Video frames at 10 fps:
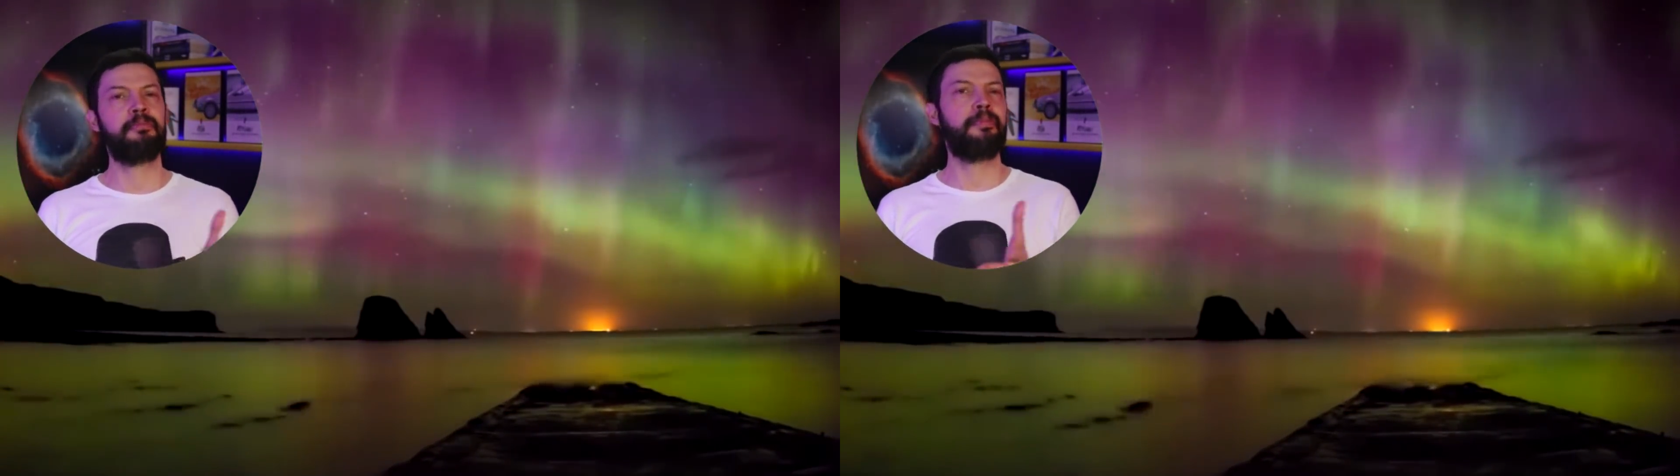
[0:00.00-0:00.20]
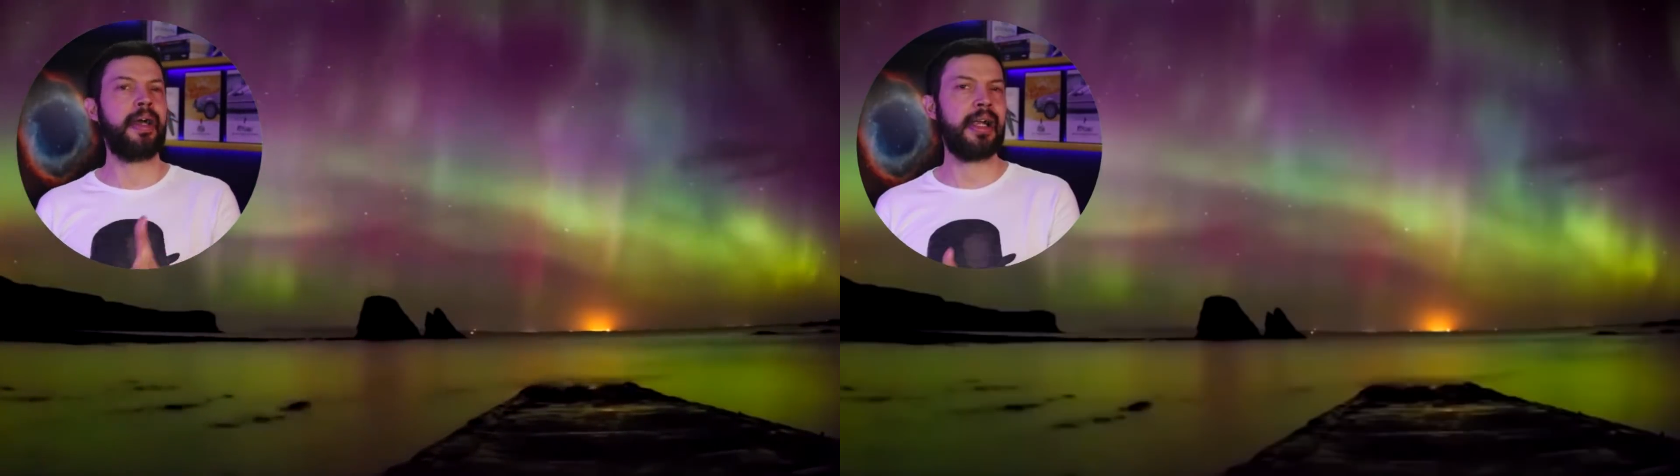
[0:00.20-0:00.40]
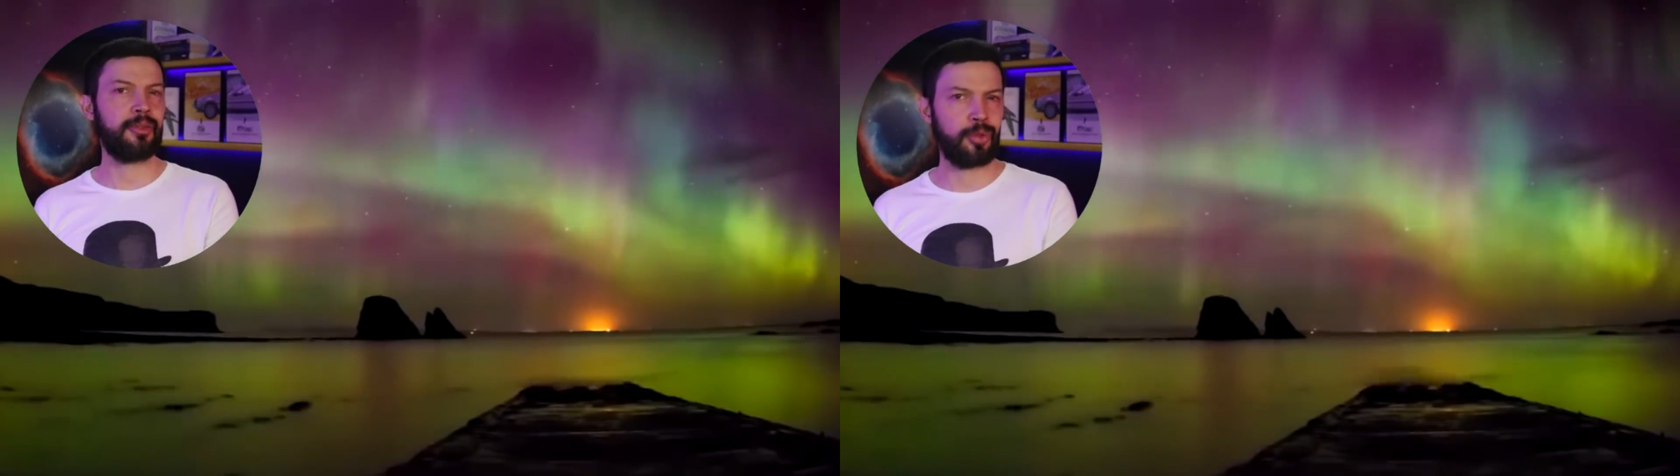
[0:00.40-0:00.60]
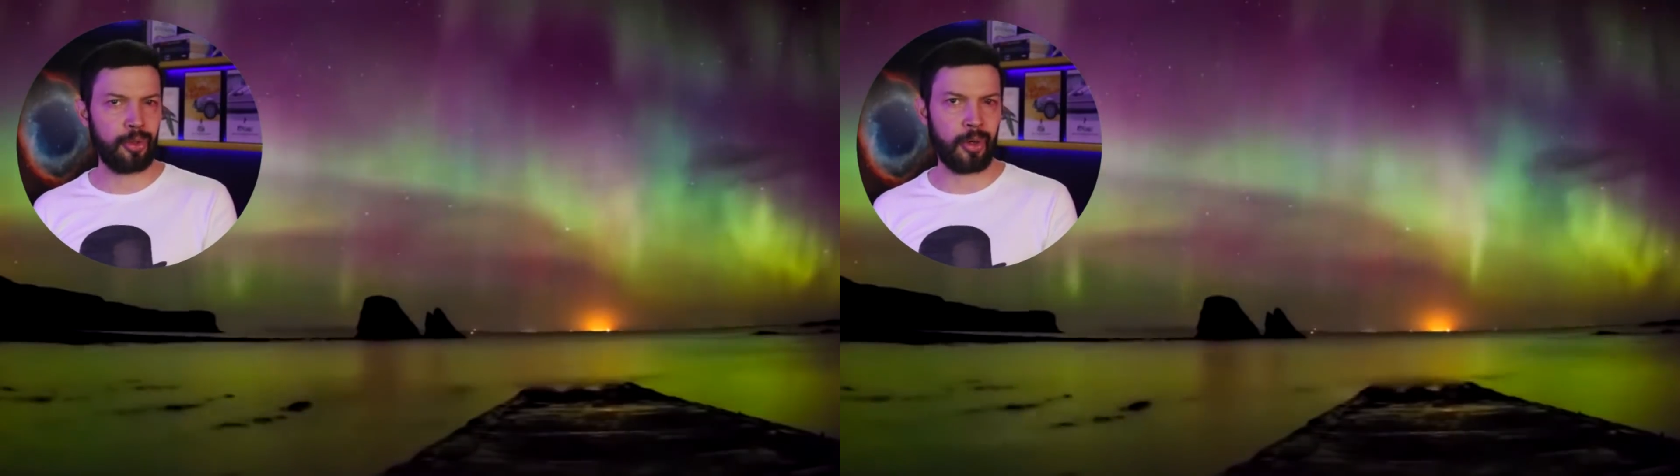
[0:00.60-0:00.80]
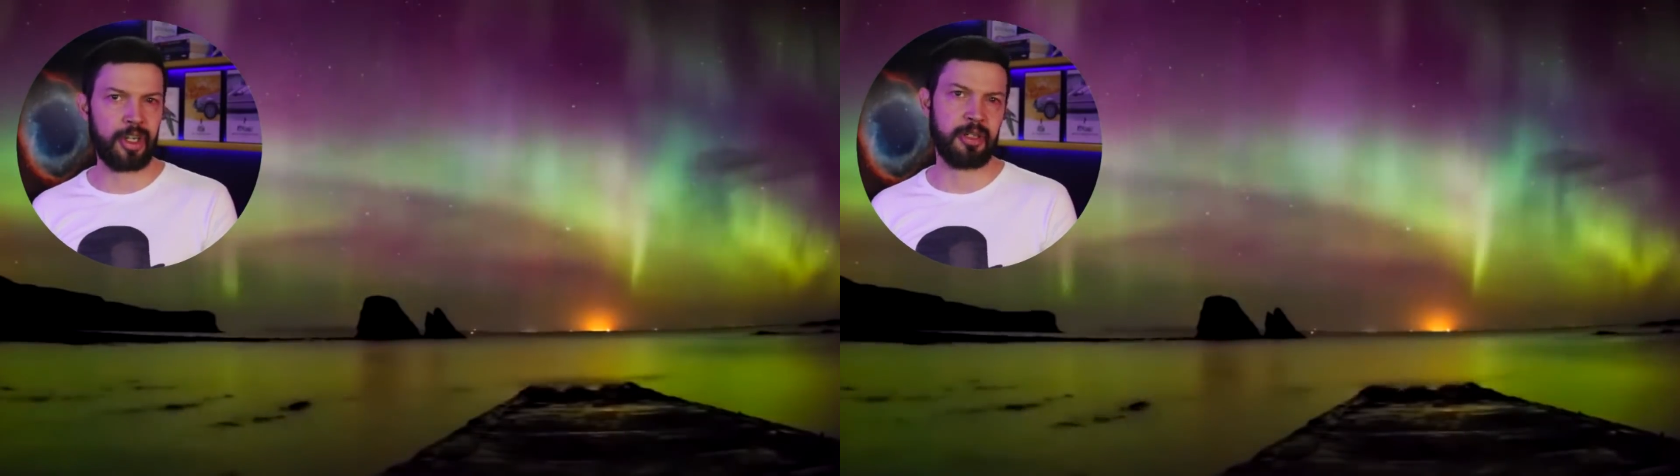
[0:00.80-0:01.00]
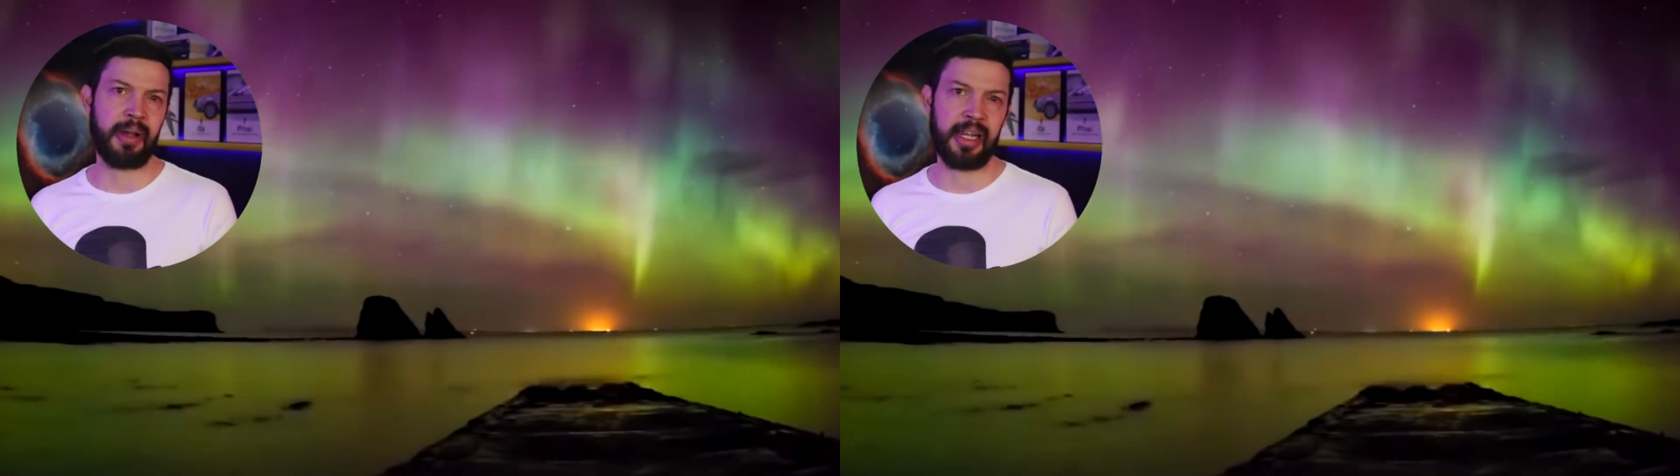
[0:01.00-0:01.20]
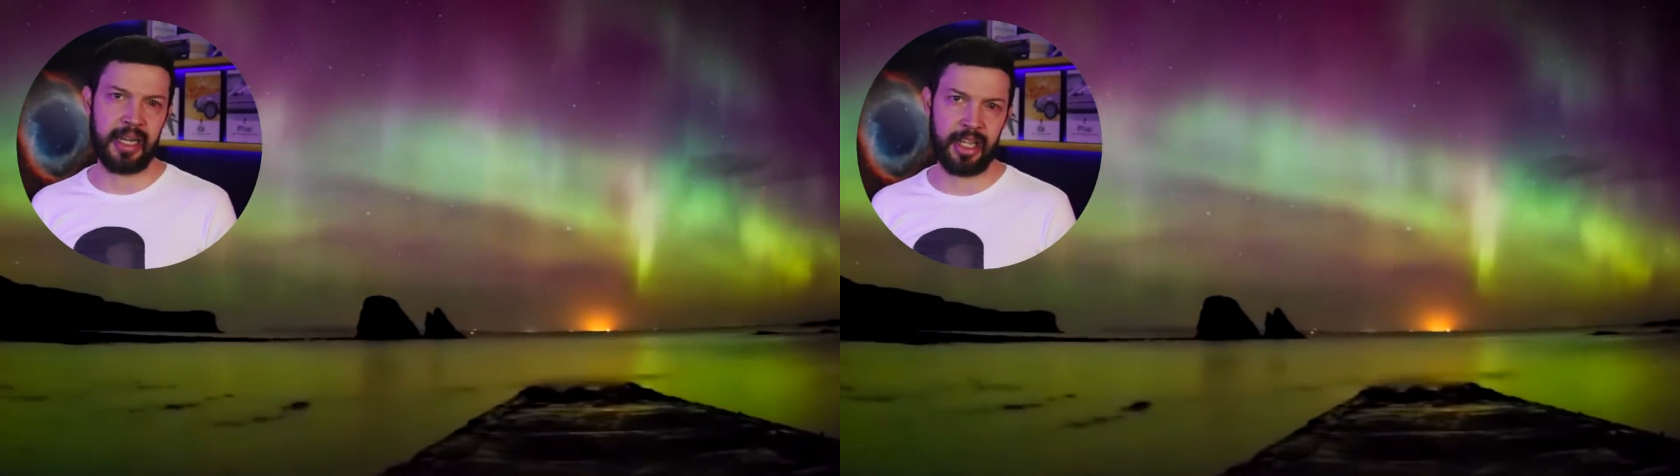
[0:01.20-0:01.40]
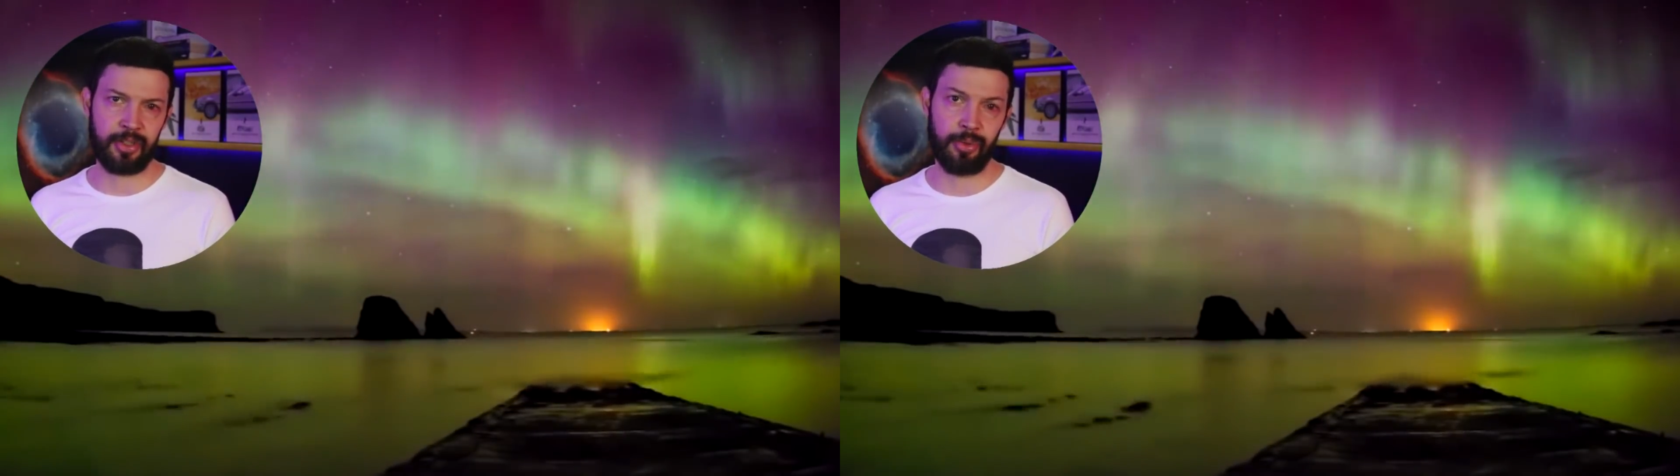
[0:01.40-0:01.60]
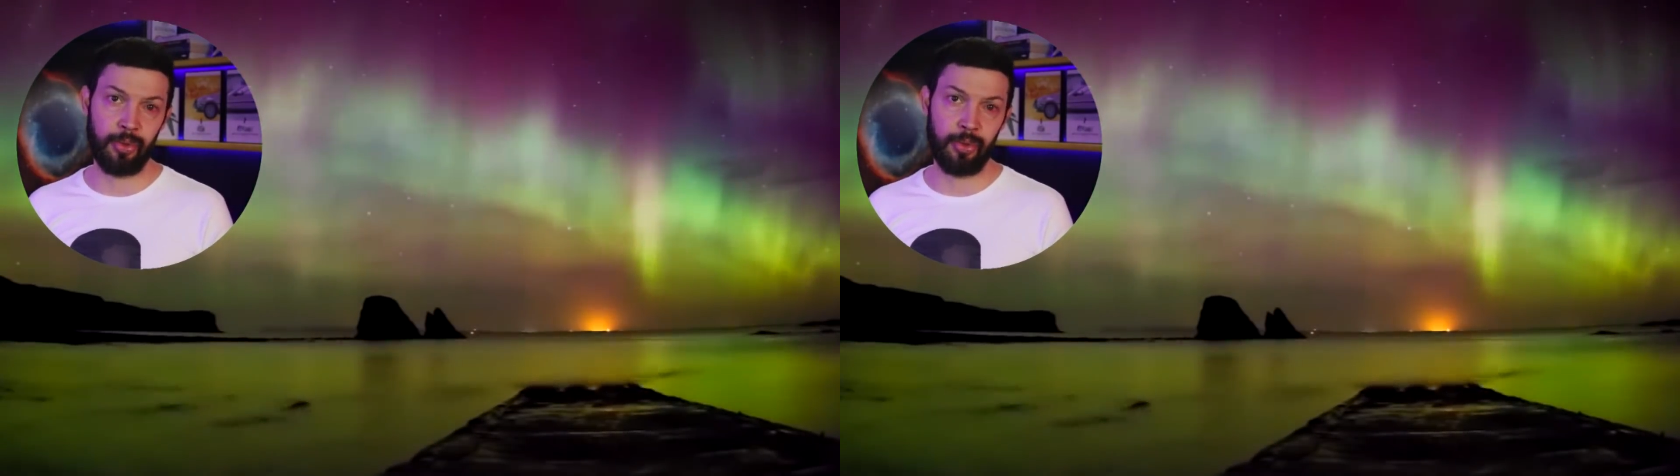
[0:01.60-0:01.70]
perto do norte magnético